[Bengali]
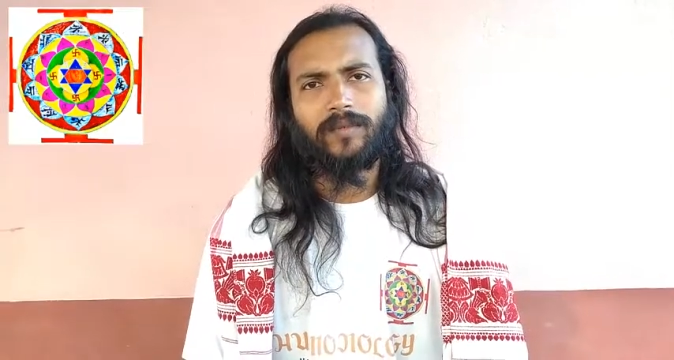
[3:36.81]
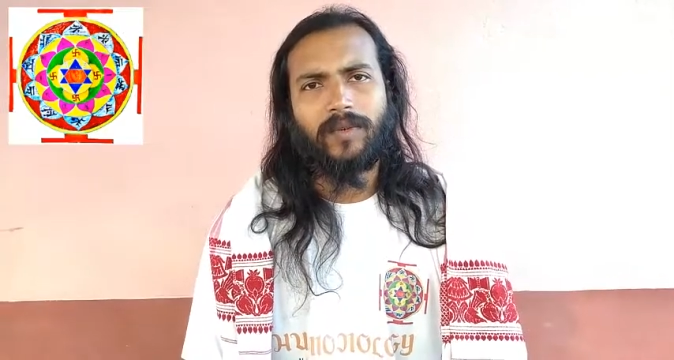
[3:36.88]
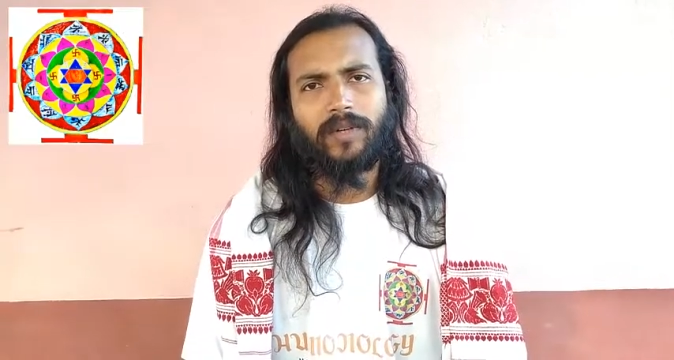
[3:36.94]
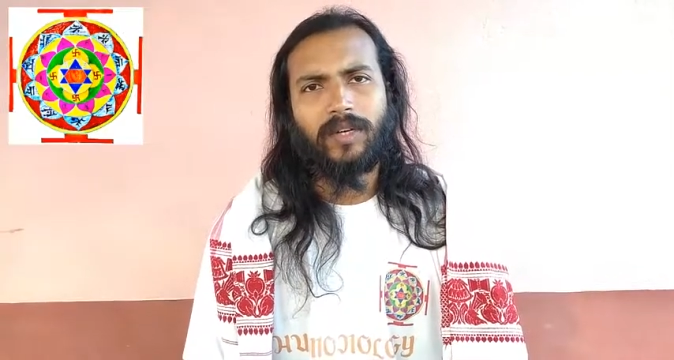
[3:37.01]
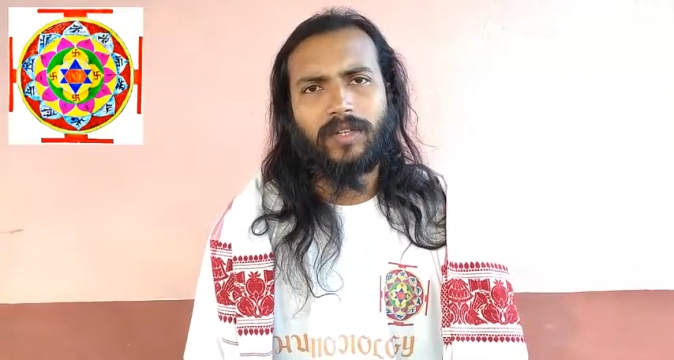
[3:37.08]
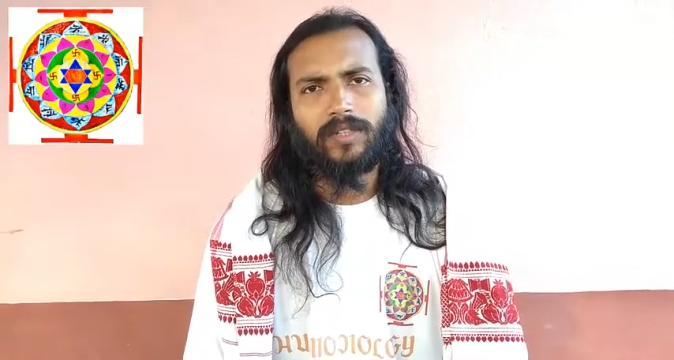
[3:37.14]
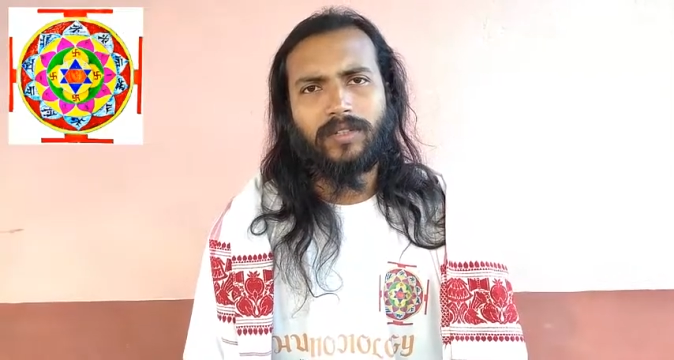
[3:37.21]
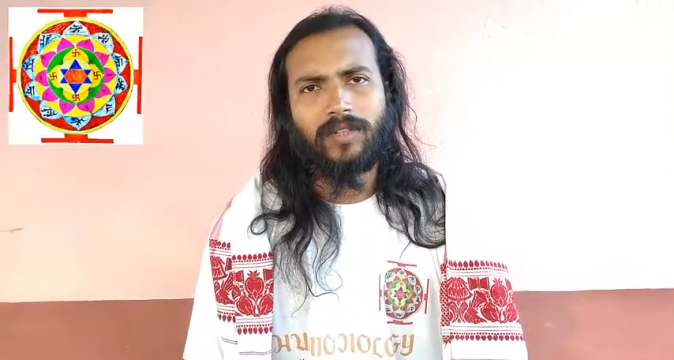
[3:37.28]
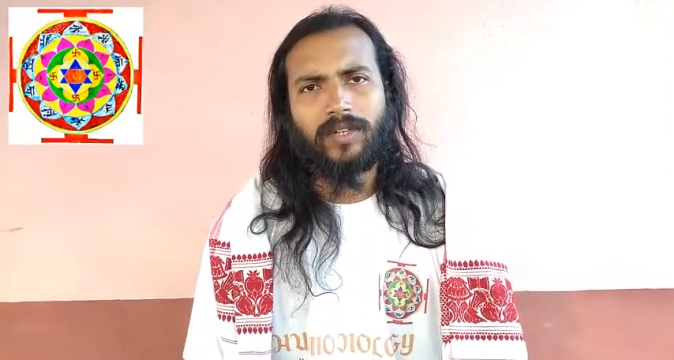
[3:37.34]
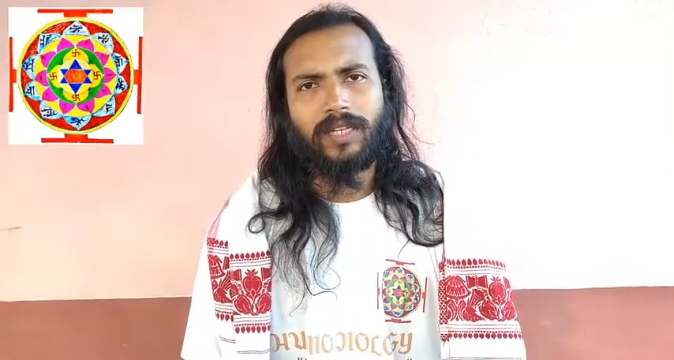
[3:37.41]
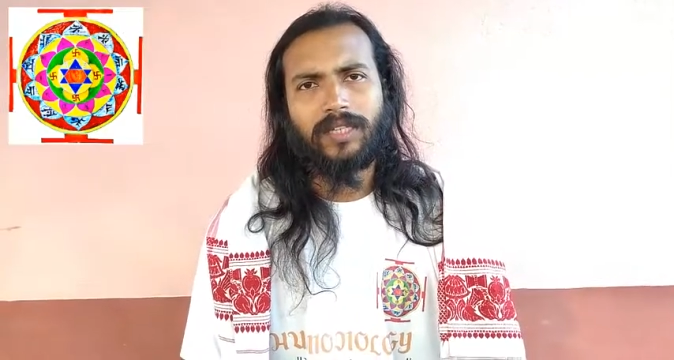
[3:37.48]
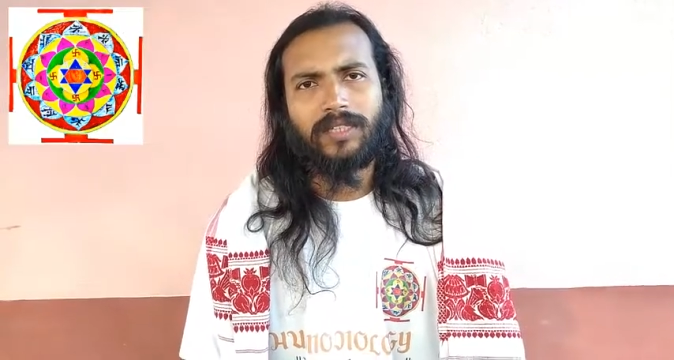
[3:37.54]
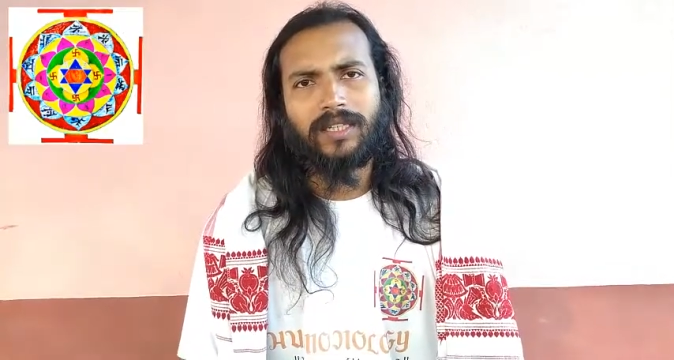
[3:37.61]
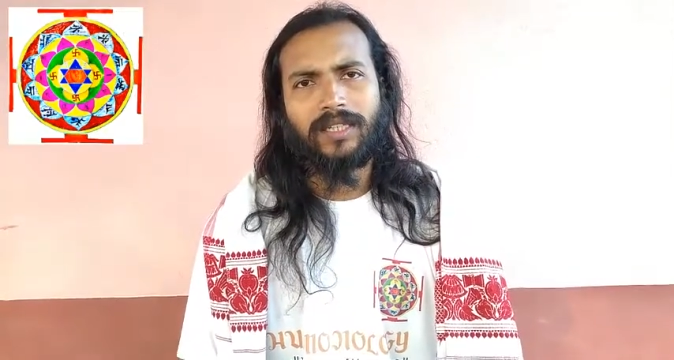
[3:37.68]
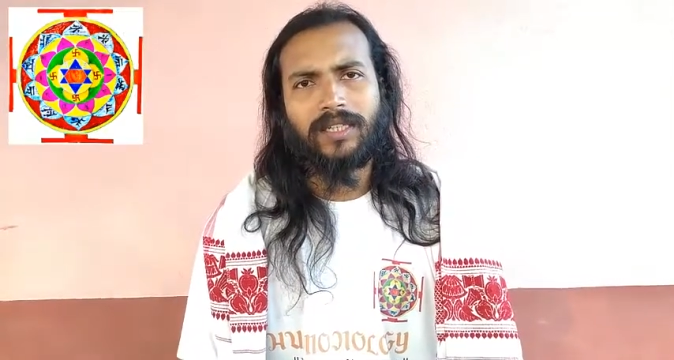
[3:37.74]
মহা
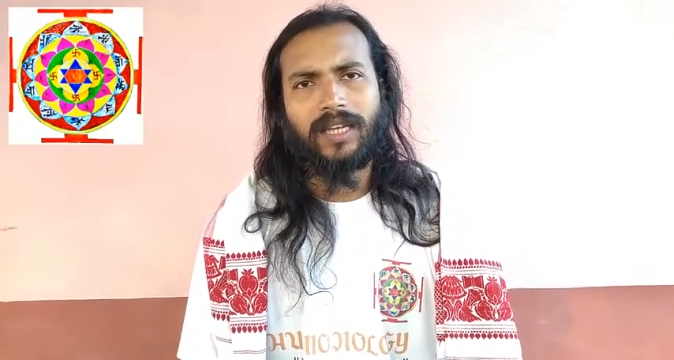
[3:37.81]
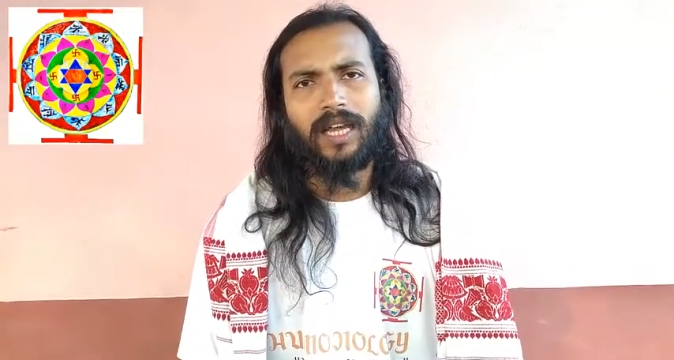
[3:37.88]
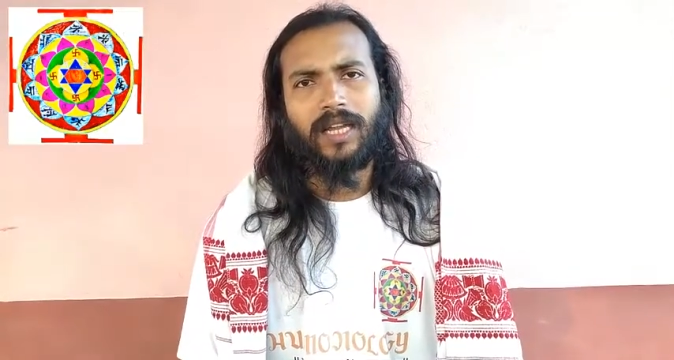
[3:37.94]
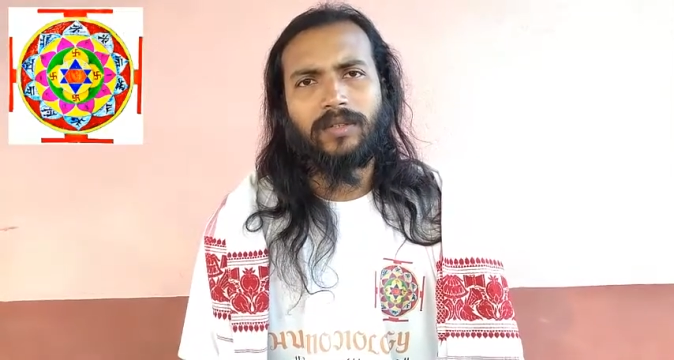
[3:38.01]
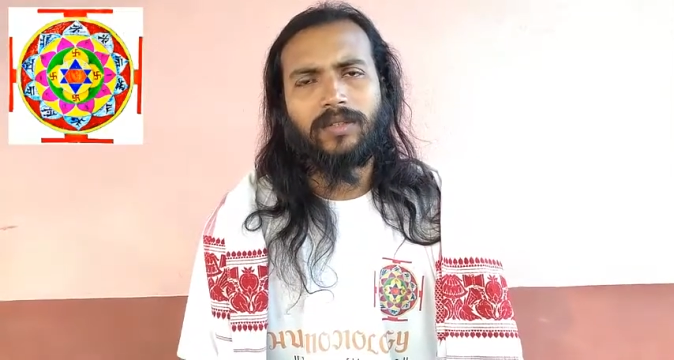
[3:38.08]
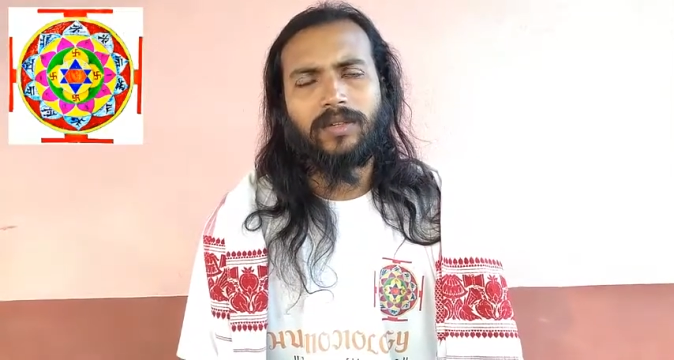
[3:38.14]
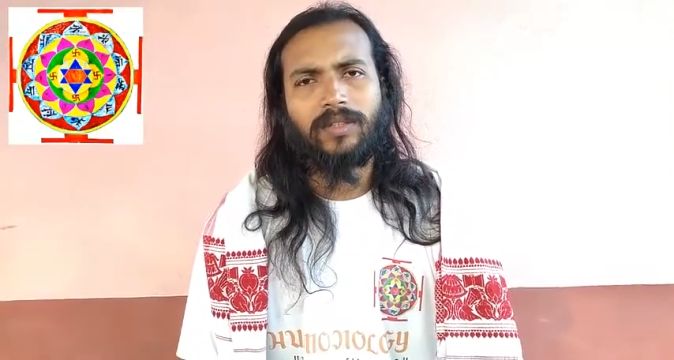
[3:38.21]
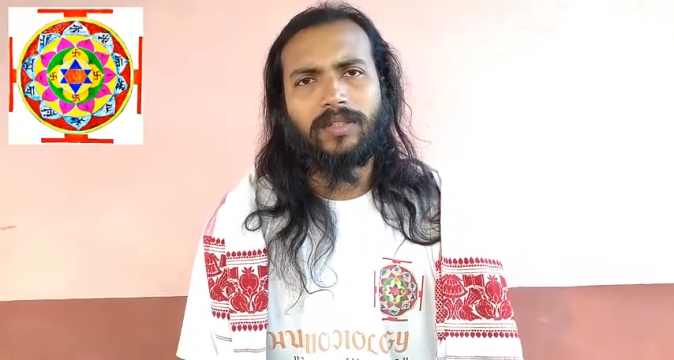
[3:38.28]
অন্ধকার থেকে আলো